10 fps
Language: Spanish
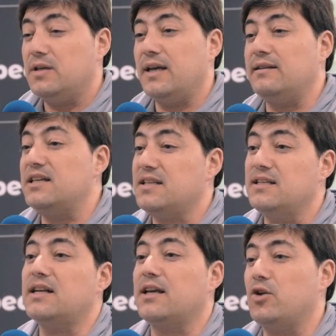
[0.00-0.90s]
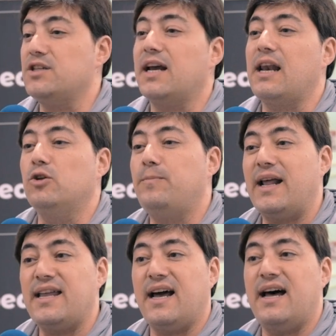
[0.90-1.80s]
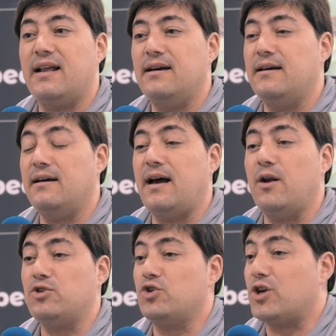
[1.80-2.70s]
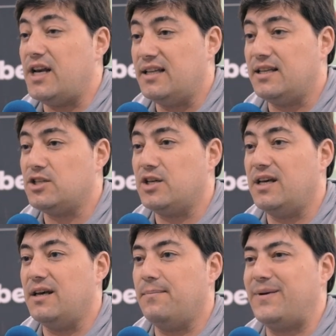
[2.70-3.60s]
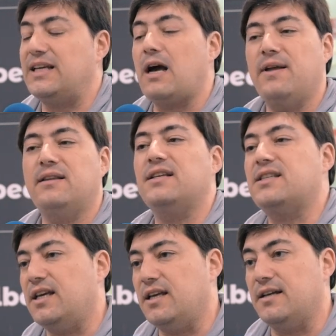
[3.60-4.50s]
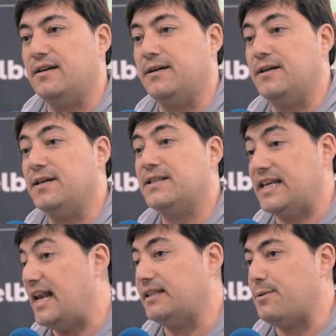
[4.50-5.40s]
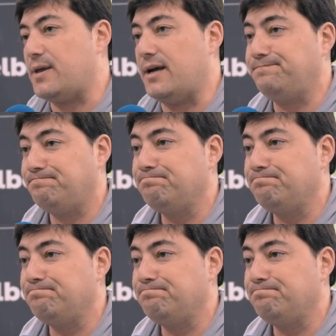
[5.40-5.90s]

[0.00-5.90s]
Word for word: en distintas regiones de cloud, para llegar eh, a nuestros clientes eh, prácticamente sin, latencia.